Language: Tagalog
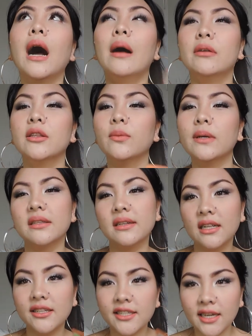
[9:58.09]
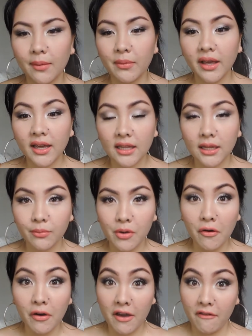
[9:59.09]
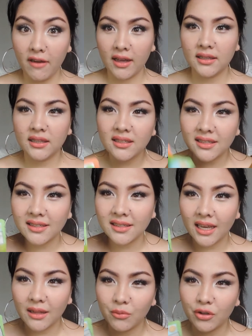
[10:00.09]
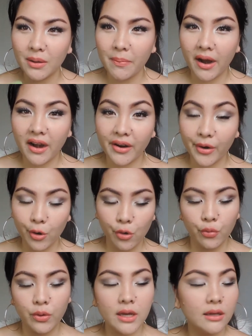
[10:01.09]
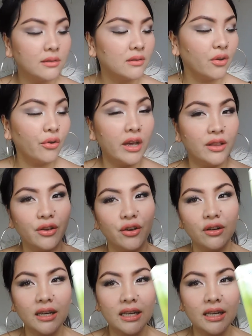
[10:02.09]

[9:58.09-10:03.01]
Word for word: habang tumatagal siya, makikita mo yung effect sa skin mo na parang glowy. So, ito yung